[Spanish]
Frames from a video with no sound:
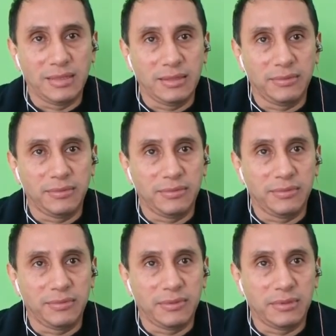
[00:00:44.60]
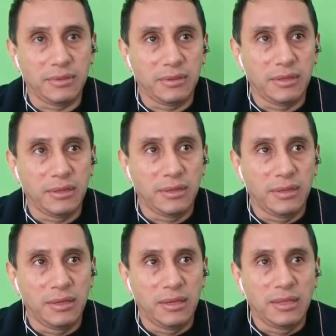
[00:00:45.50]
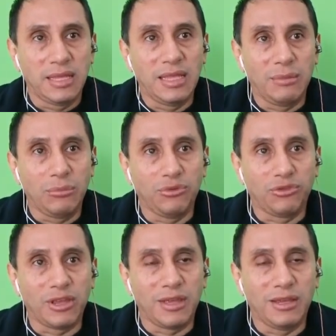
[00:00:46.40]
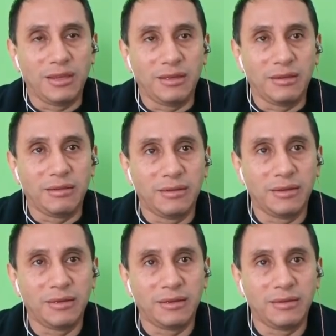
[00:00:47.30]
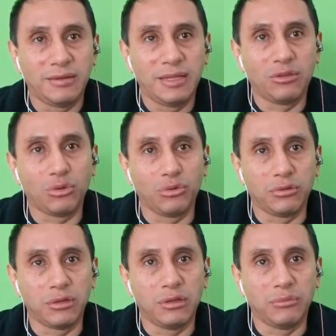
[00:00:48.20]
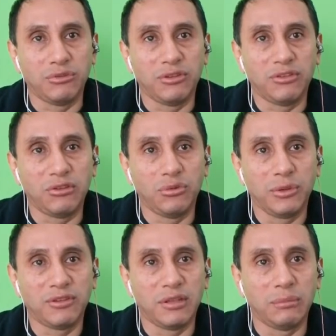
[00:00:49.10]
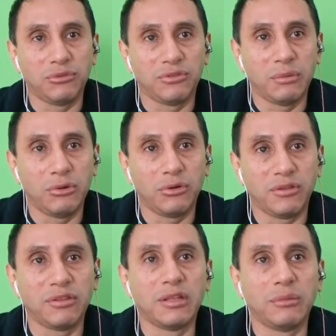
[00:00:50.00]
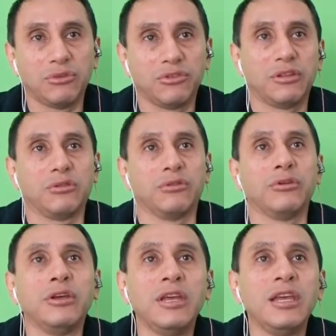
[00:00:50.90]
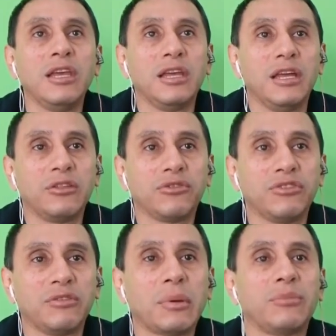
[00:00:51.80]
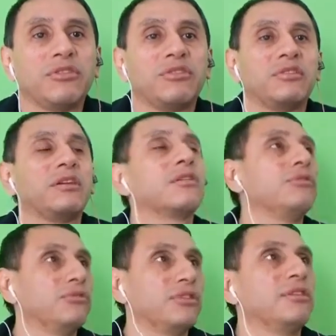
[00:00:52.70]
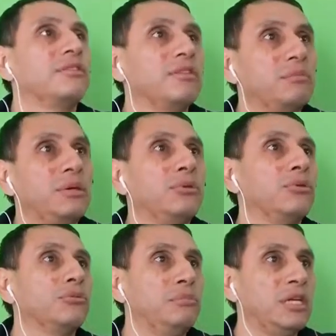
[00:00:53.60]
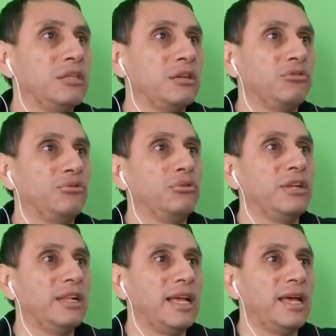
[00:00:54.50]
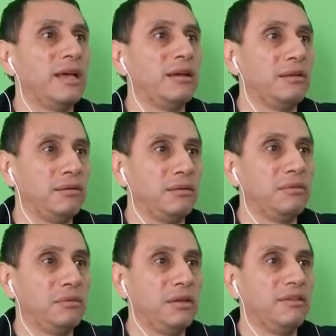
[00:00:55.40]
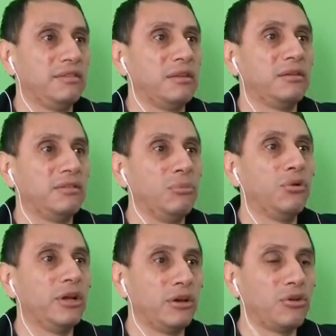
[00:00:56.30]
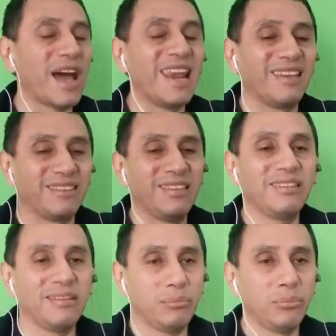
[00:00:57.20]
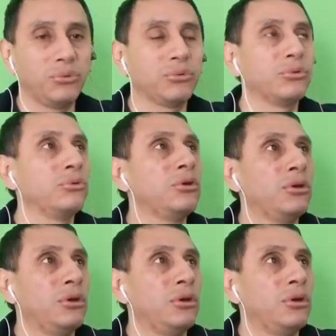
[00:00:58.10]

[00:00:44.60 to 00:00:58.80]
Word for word: invitar a tu video en vivo tenemos eh, de todo tenemos desde lluvias tenemos temblores tenemos de todo entonces vamos a estar con ustedes en vivo mientras dure la este simulacro a las 10 en punto